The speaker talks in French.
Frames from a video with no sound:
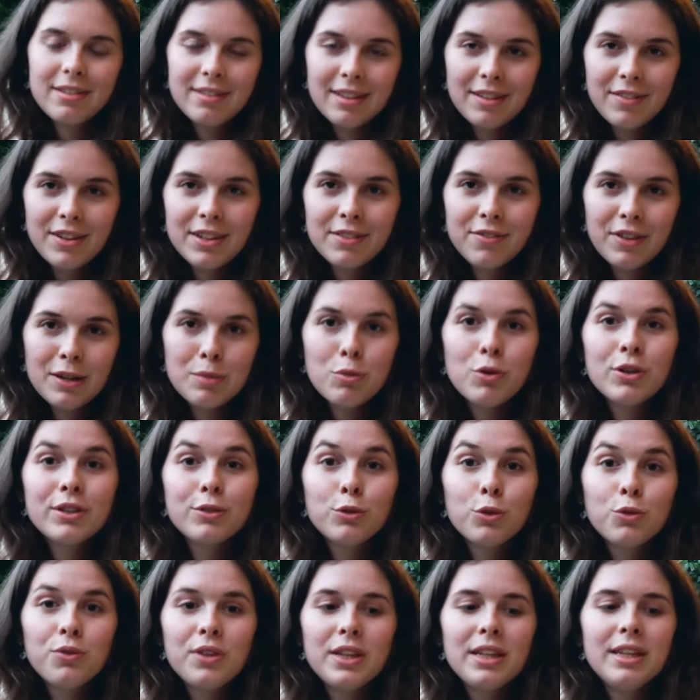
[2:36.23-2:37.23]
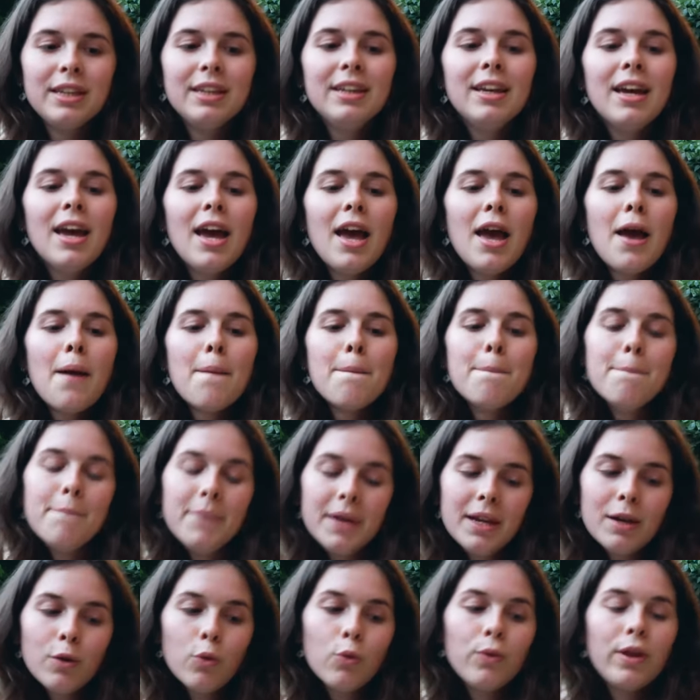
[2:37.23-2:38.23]
Ça va être vraiment être au feeling,
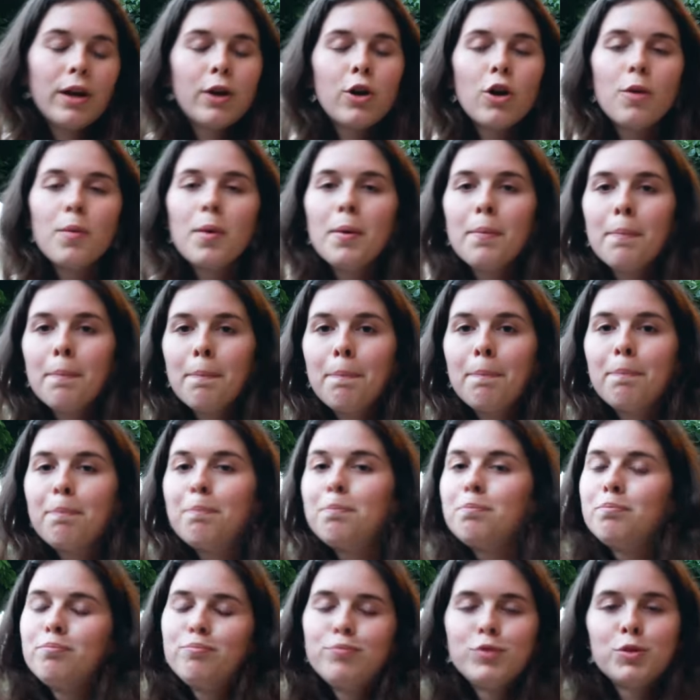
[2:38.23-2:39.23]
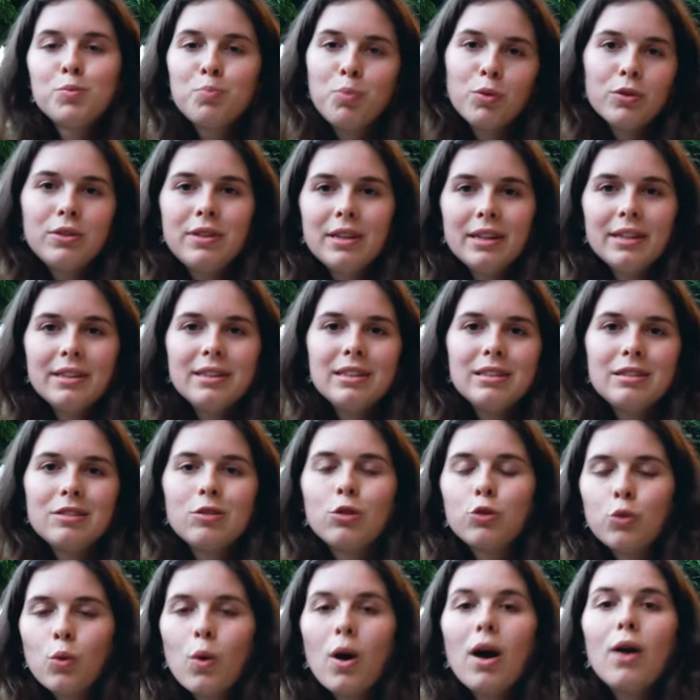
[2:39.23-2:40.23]
mais on a quand même spotter des
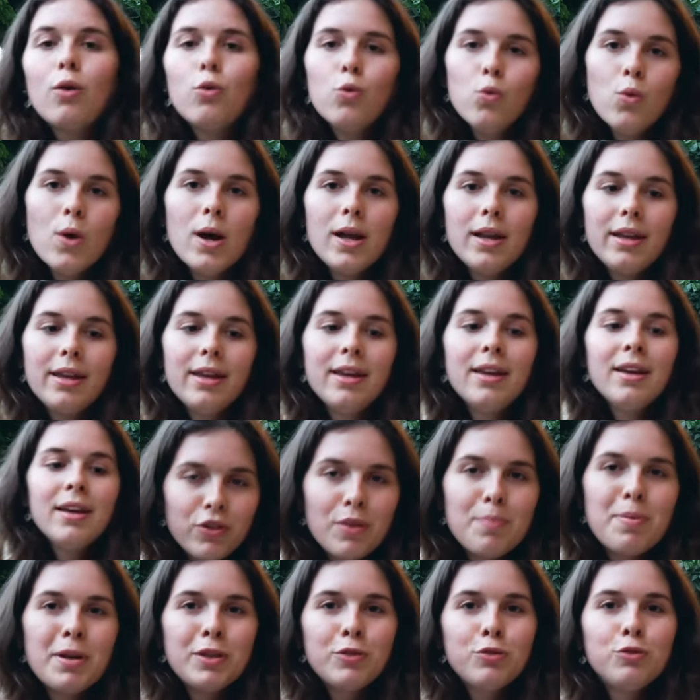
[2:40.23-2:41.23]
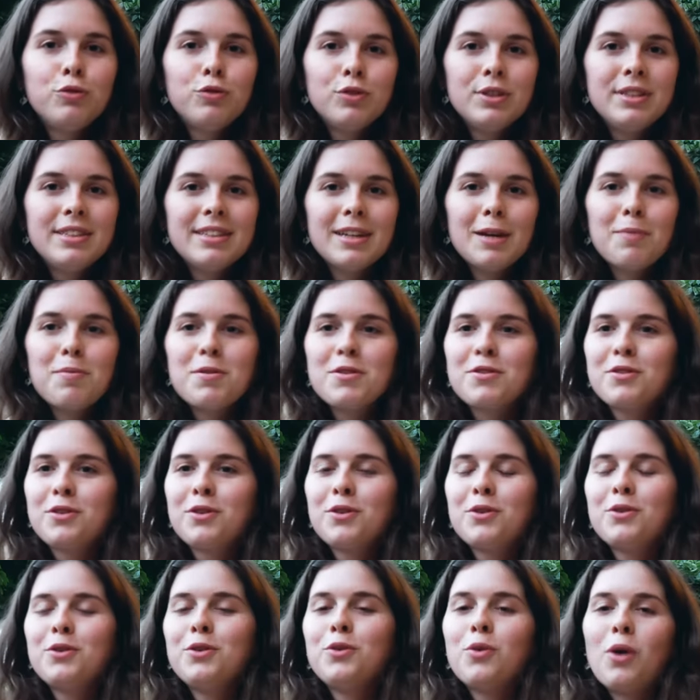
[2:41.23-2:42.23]
endroits où aller. Je vais pas tout vous dire parce
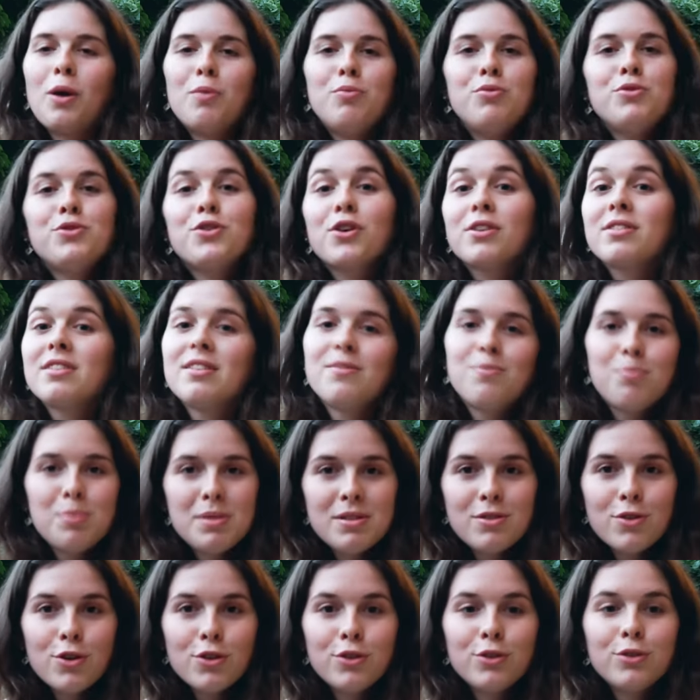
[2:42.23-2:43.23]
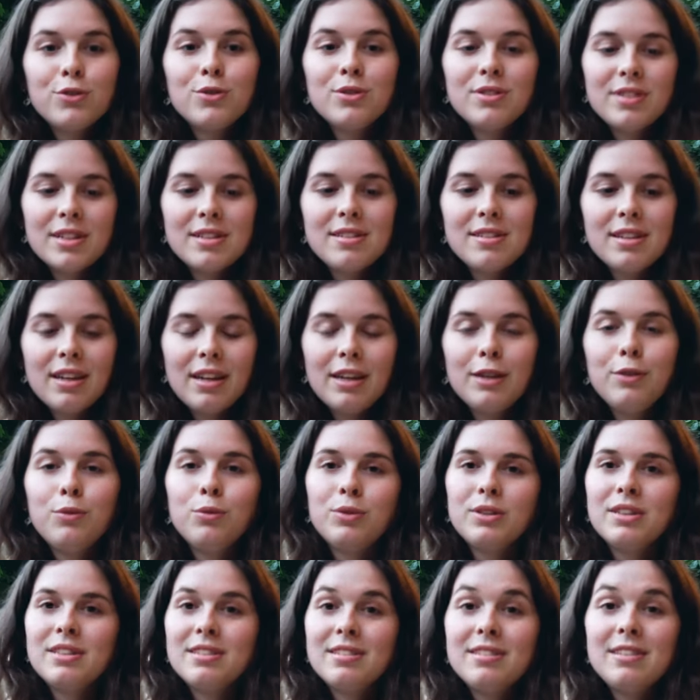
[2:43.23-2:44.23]
qu'il y aura plusieurs épisodes de cette série,
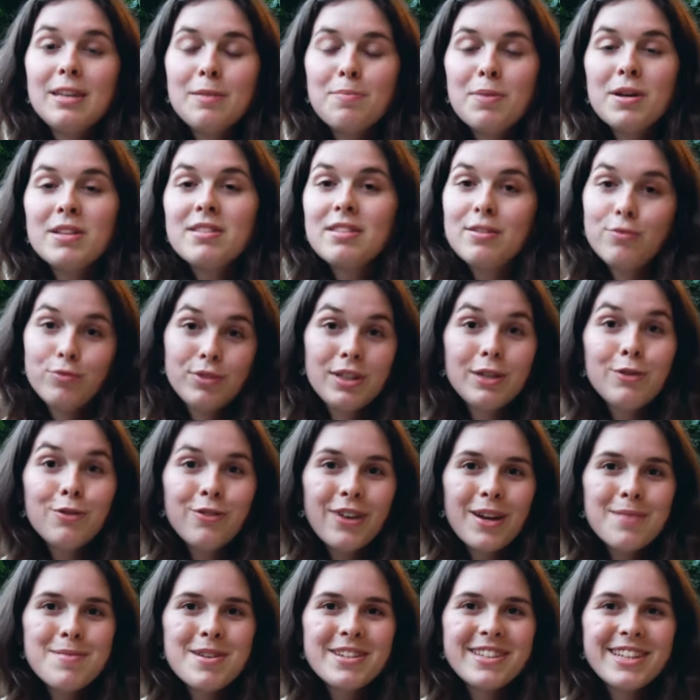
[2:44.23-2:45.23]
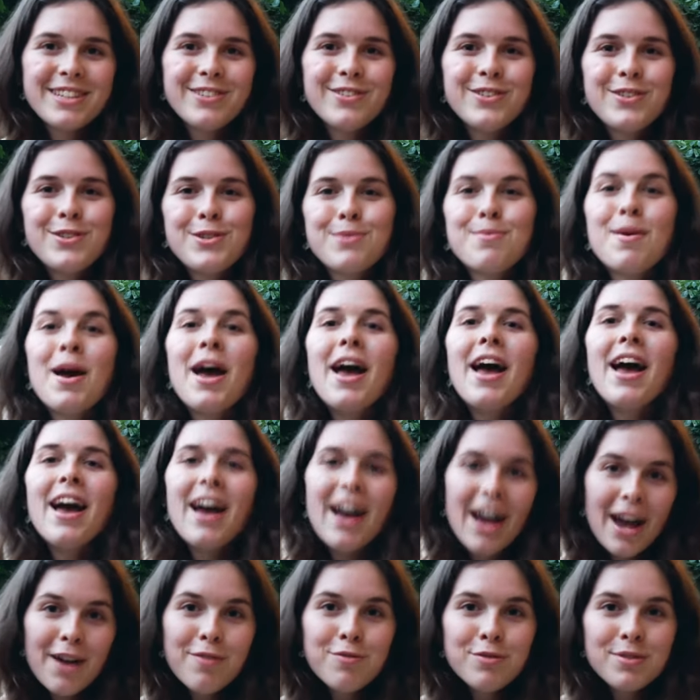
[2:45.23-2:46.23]
donc n'hésitez pas si vous découvrez ma chaîne YouTube
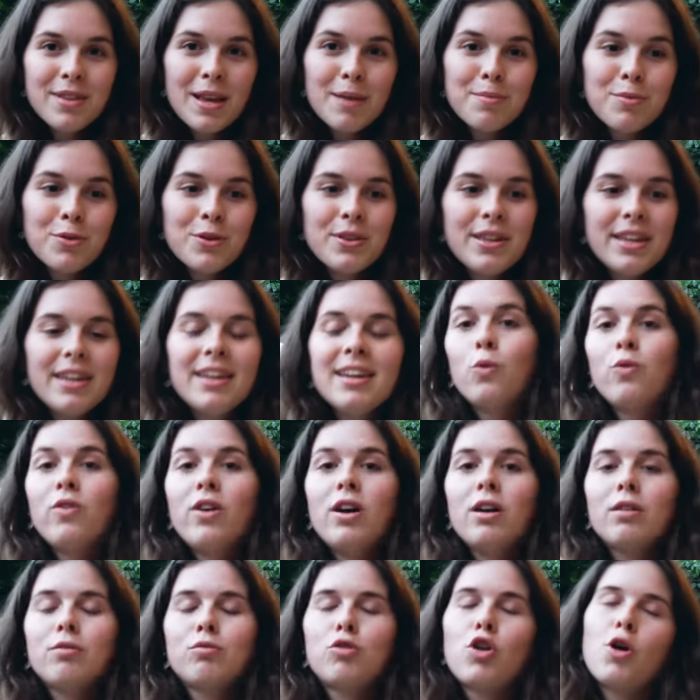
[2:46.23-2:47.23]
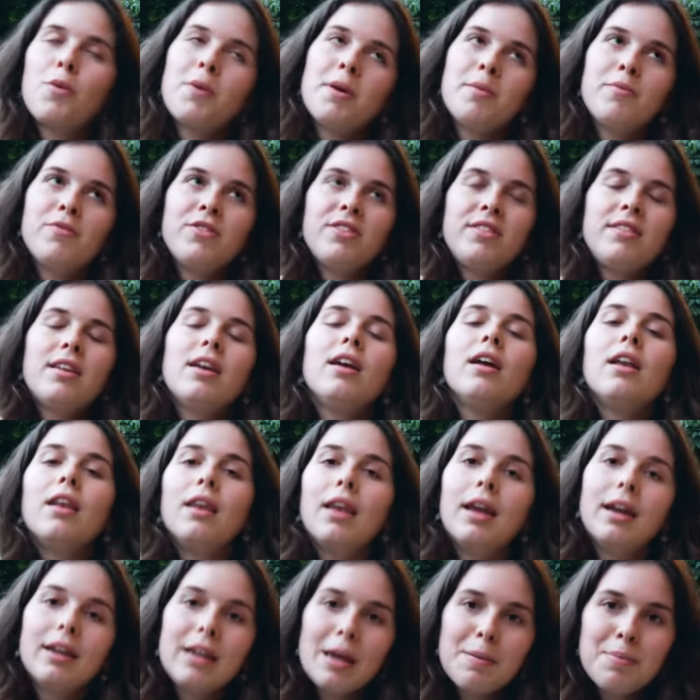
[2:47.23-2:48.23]
à vous abonner. On va quand même visiter
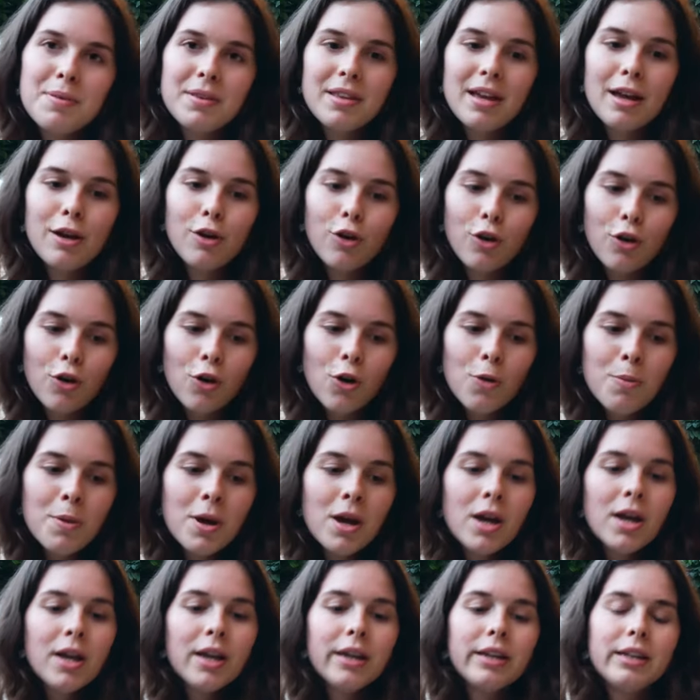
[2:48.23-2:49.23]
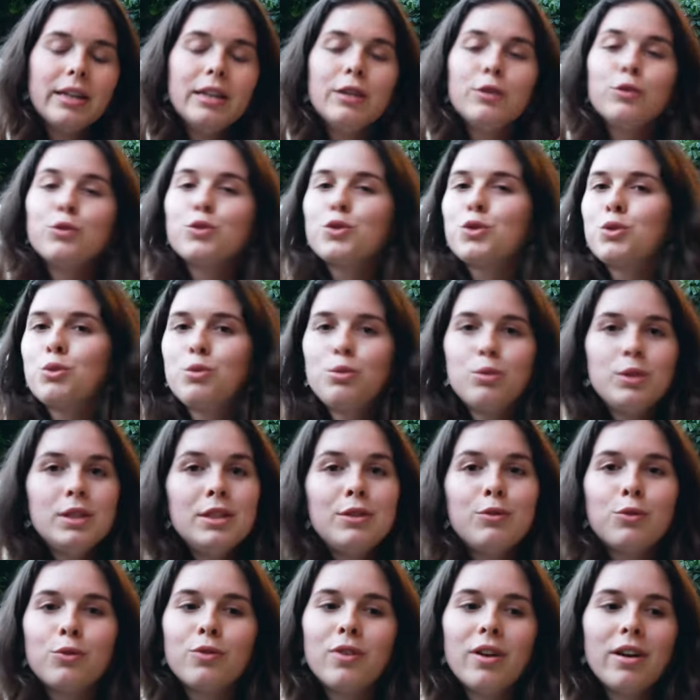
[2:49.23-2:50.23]
la capitale Rome et
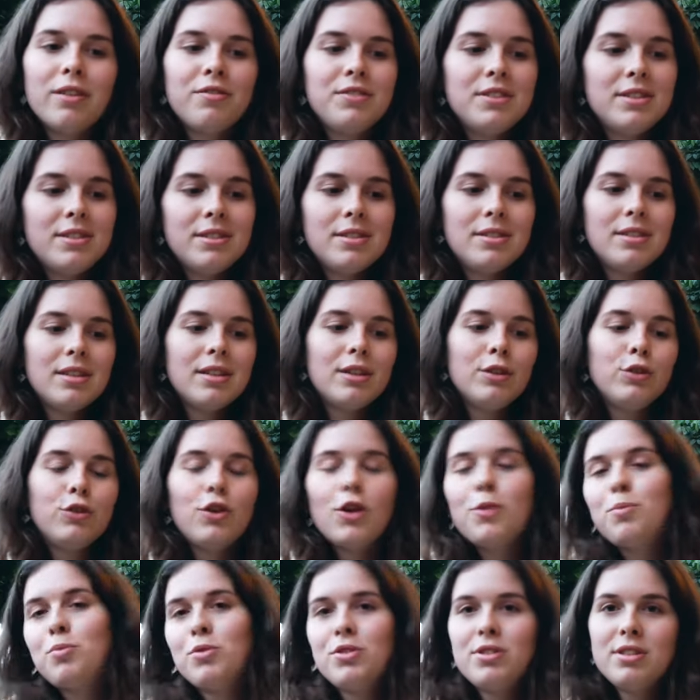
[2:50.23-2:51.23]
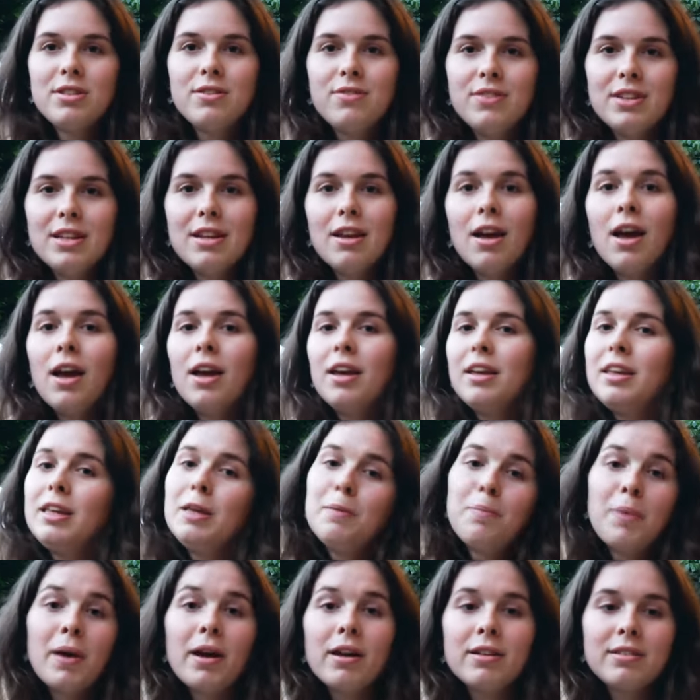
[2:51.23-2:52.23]
ensuite on va visiter d'autres petites villes
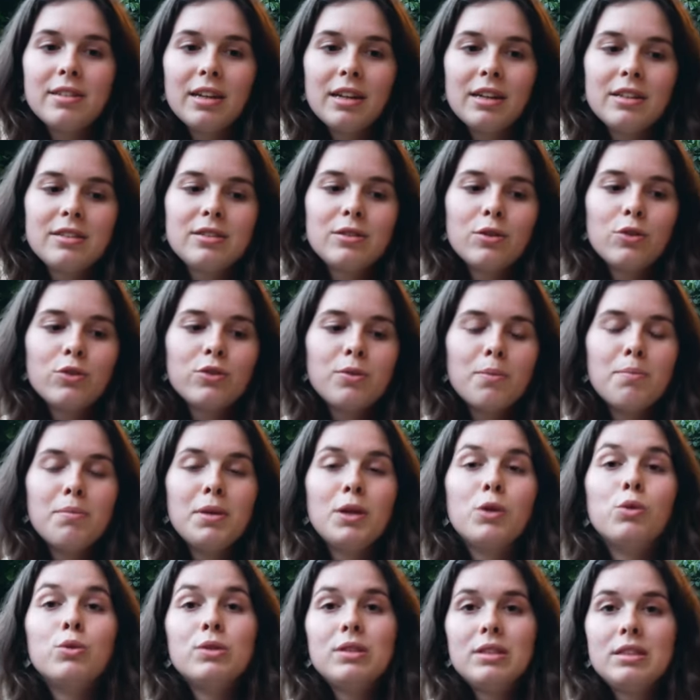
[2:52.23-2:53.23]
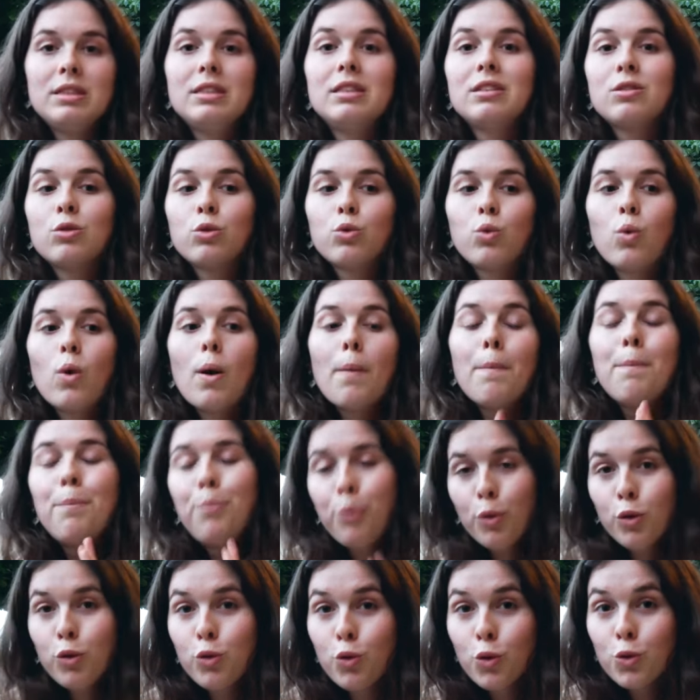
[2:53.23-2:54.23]
hyper intéressantes mais aussi des endroits
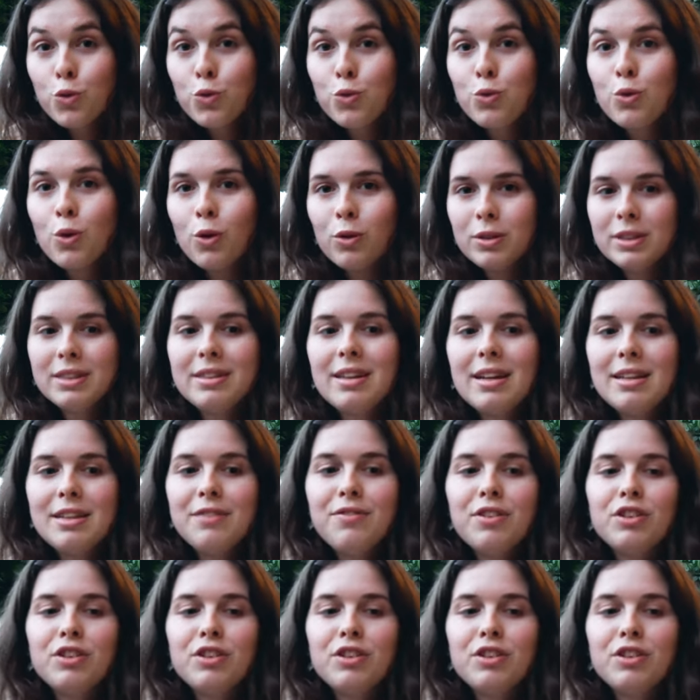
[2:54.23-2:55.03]
peu connus en Italie.